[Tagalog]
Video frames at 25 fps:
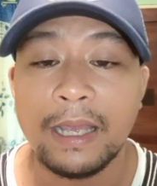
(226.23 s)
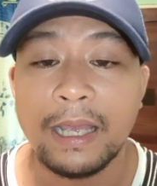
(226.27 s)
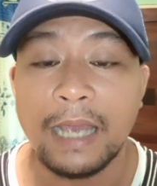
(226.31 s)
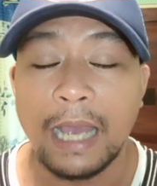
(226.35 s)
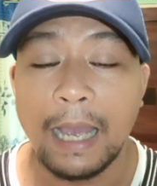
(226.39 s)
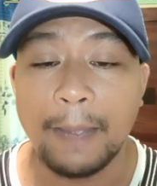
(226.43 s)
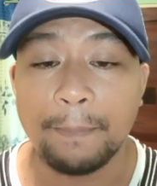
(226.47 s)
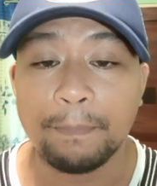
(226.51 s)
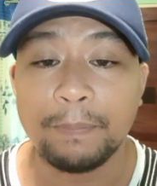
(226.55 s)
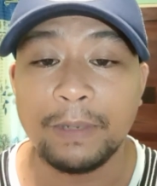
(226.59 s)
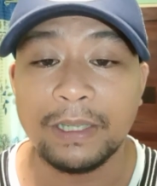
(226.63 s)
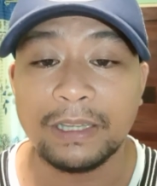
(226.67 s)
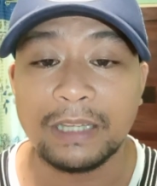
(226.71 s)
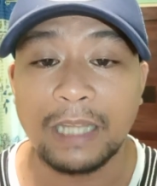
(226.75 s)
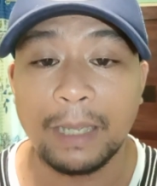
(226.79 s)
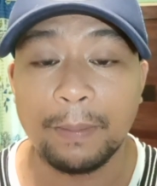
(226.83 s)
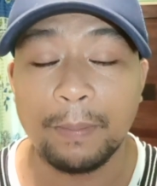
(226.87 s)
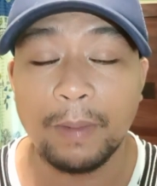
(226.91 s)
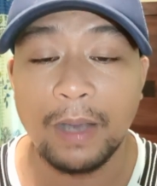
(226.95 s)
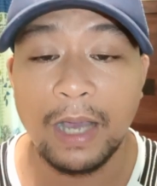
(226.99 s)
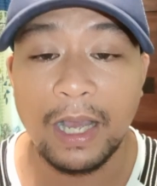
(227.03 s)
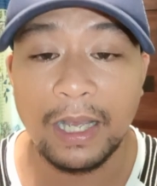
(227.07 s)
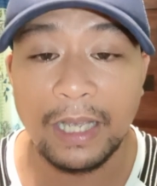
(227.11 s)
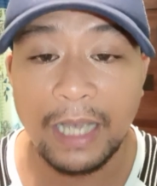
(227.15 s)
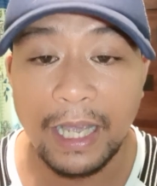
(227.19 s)
update tag
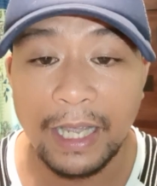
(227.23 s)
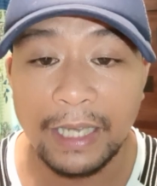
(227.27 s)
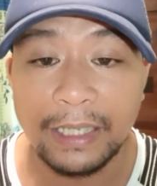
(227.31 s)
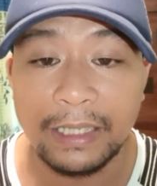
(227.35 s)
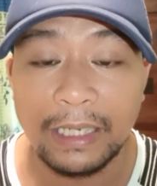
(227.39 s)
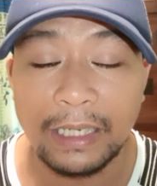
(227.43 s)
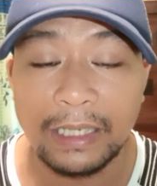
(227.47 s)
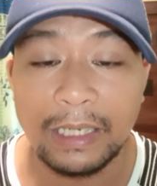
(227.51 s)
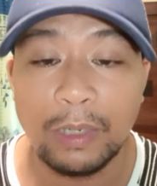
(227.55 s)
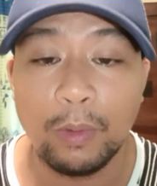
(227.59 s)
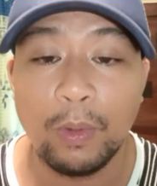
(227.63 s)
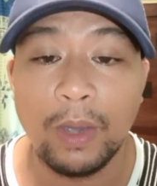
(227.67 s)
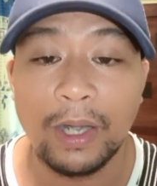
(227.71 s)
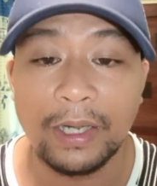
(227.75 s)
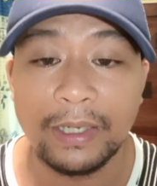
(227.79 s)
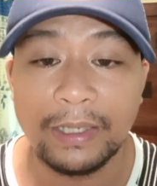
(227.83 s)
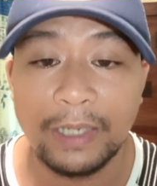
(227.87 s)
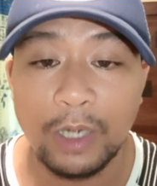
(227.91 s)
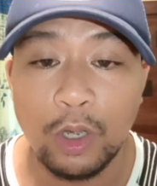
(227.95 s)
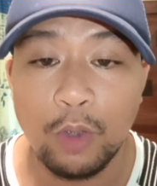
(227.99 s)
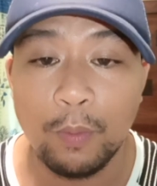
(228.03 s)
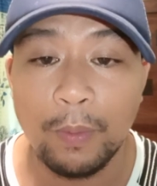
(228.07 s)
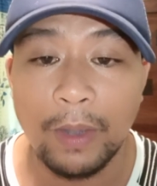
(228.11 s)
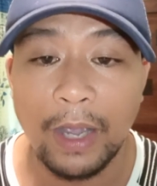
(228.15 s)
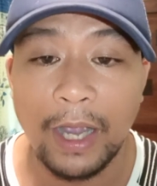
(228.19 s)
mga guide
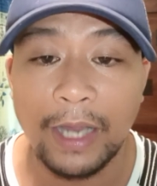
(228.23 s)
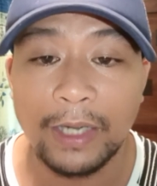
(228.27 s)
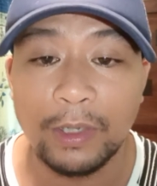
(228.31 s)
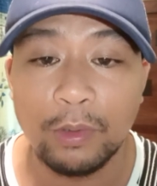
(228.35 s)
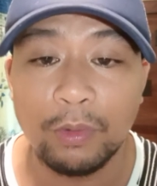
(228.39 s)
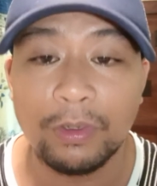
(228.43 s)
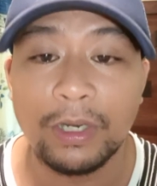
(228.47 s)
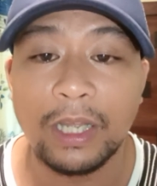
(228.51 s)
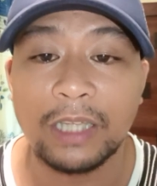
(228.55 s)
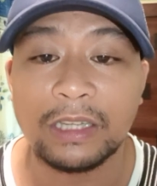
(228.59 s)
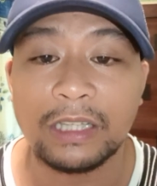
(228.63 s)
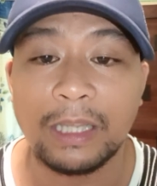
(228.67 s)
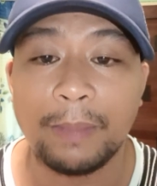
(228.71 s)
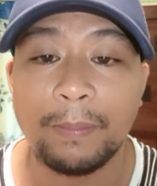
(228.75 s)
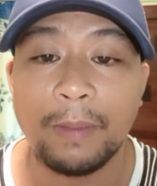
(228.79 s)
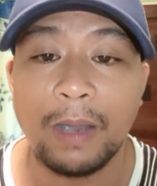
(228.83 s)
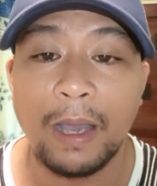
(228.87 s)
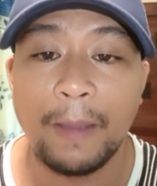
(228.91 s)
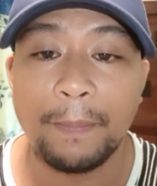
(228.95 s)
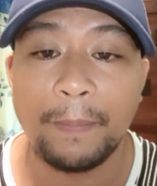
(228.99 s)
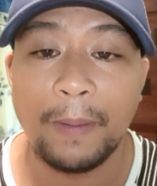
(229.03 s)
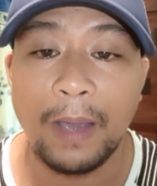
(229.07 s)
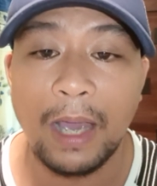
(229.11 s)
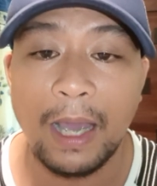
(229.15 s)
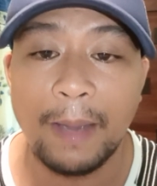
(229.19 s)
adlaw-adlaw mga idol natay
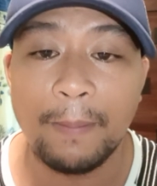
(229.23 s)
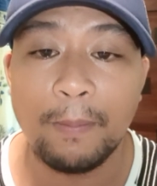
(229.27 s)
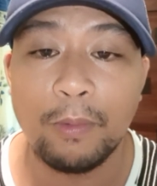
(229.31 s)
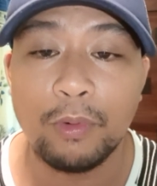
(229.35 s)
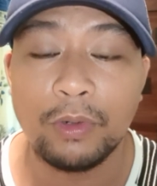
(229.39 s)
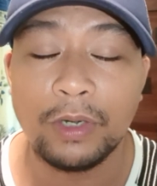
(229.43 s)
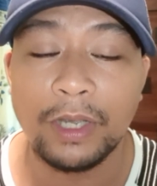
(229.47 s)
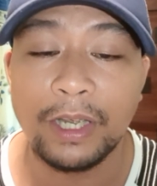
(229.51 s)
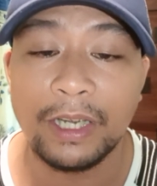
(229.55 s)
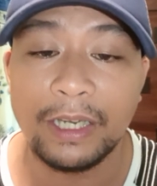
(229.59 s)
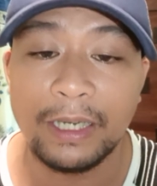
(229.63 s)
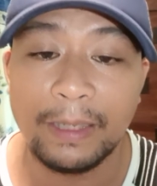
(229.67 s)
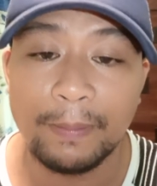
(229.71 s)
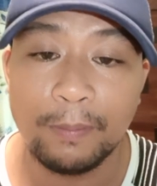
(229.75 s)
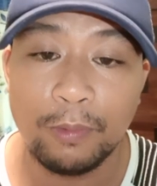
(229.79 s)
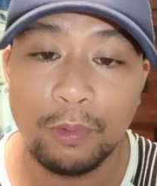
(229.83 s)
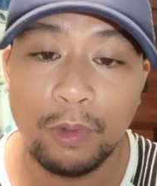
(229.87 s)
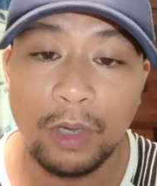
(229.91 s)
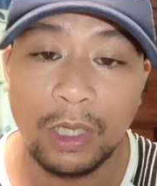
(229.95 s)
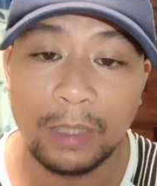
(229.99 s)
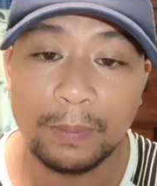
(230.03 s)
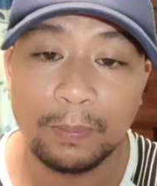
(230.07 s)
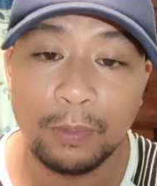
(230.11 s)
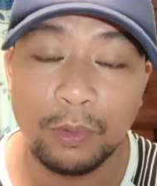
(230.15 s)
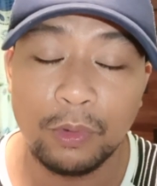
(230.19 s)
mga pahabol nga
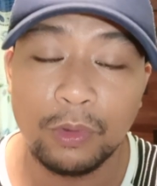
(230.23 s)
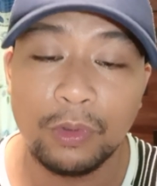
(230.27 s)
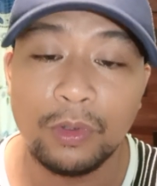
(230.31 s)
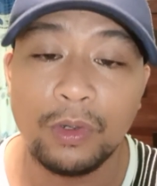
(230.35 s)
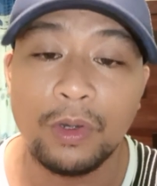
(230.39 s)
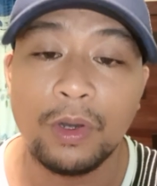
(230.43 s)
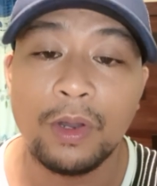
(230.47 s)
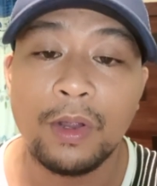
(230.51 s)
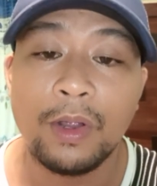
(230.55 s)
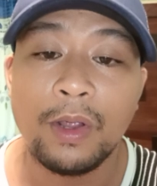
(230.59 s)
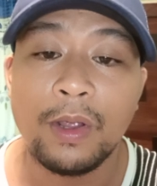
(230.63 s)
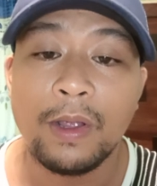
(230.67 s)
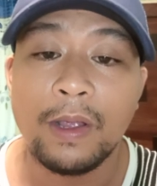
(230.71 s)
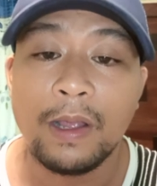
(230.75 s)
ginabuhat pod